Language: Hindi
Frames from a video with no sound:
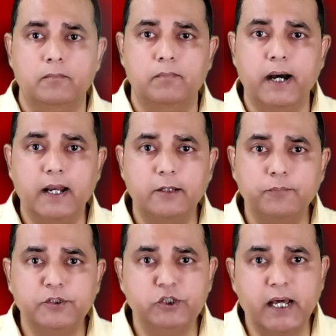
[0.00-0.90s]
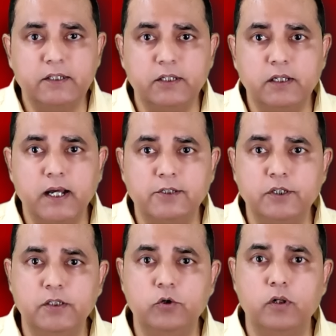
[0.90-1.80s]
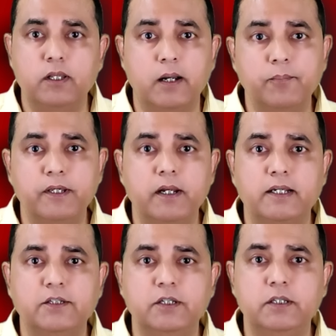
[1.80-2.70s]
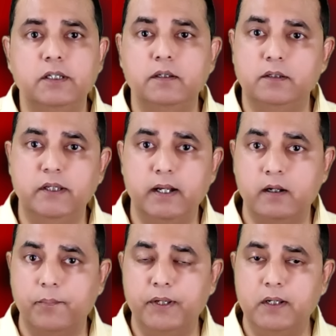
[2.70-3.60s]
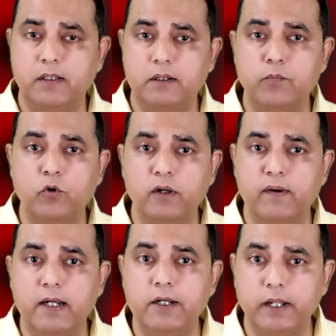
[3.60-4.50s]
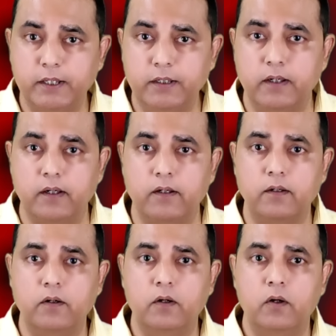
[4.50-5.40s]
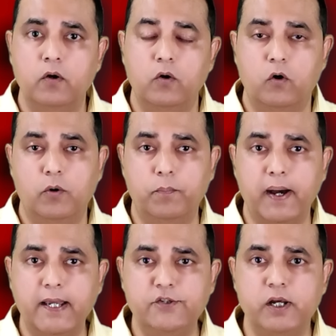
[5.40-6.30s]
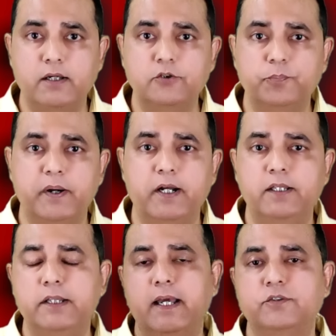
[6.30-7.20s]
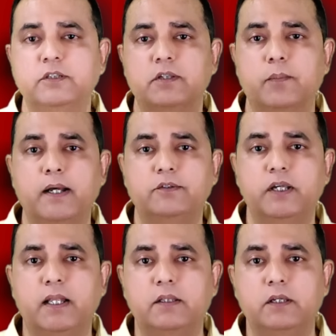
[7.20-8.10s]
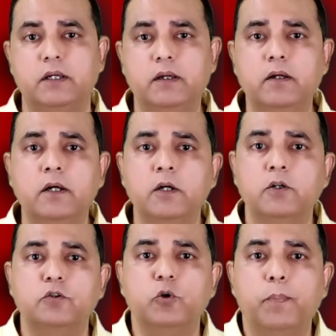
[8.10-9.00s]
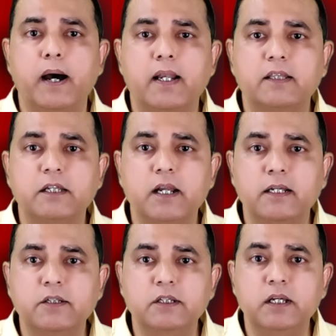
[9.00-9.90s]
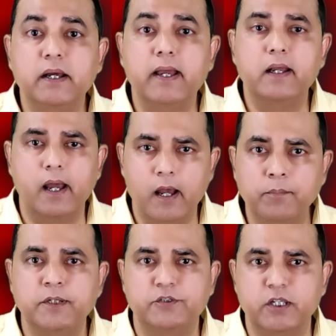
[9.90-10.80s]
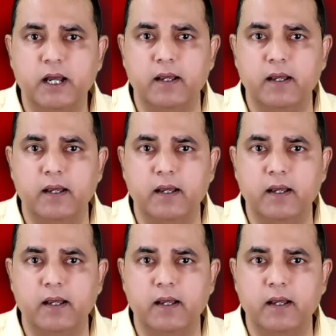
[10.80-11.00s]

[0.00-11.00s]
भारत में जाति की राजनीति और धर्म की राजनीति ये कभी ख़त्म होने वाली नहीं है और बाय चांस प्रणीति ऐसे समाज से आती हैं जो भारत की राजनीति का एक अहम हिस्सा